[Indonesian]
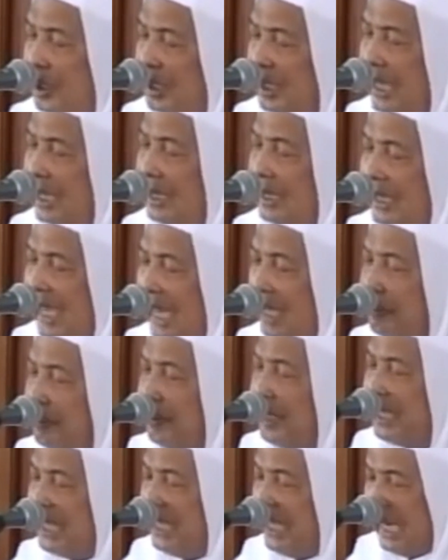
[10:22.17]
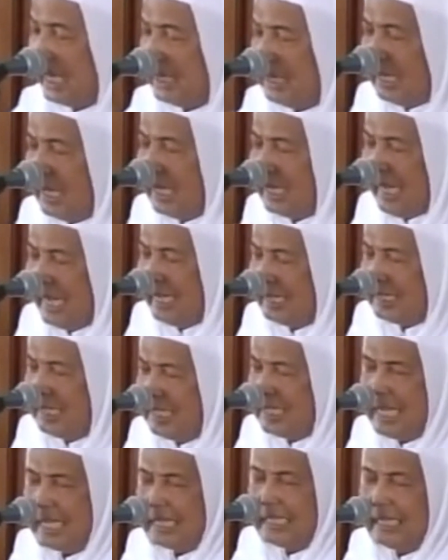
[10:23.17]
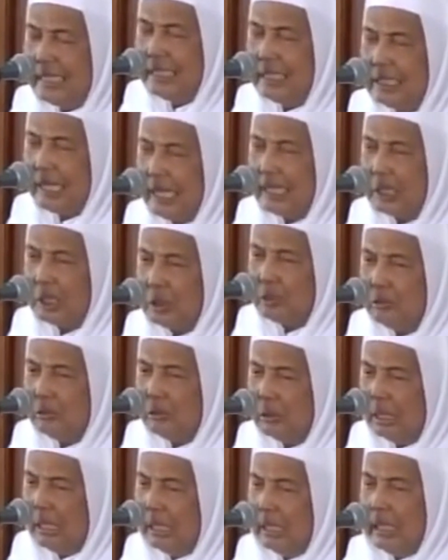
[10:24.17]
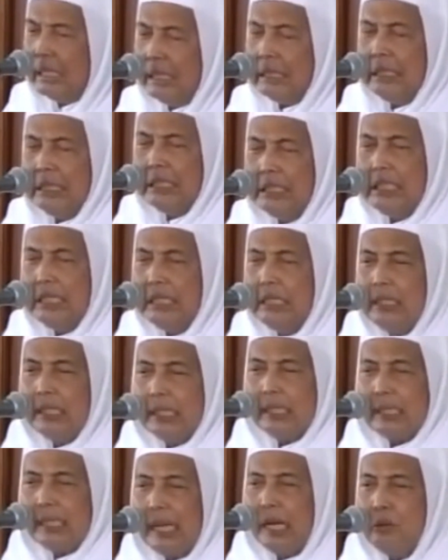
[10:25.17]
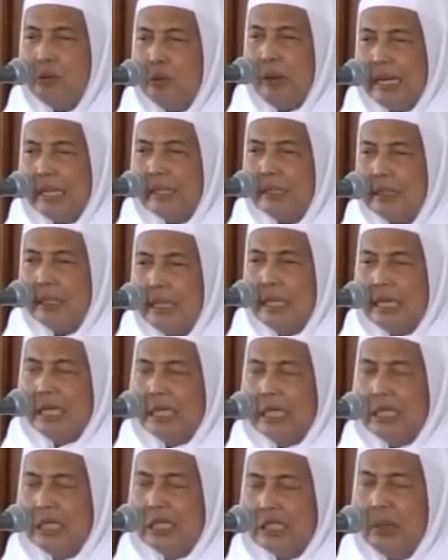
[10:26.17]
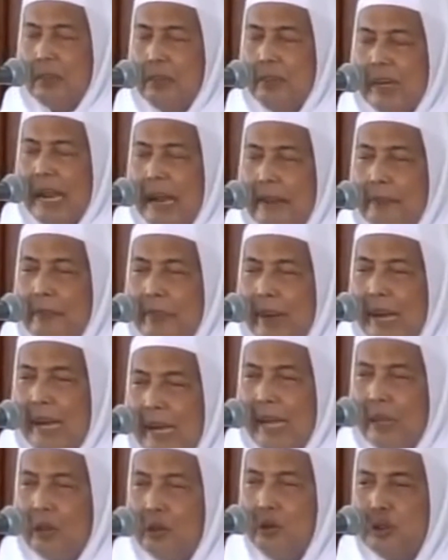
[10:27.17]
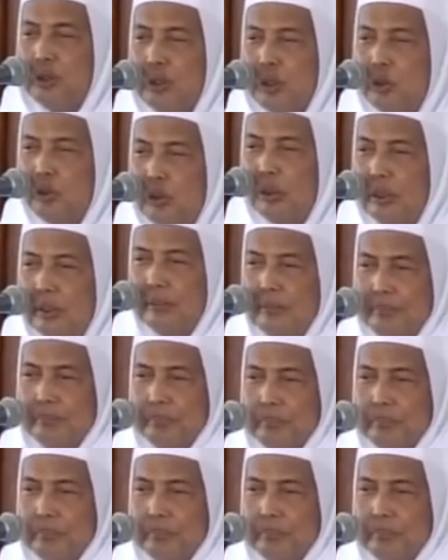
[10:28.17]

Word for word: pusatkan pikiran dengan hatinya jadi satu. Di sini ketahuan seberapa khusyuk,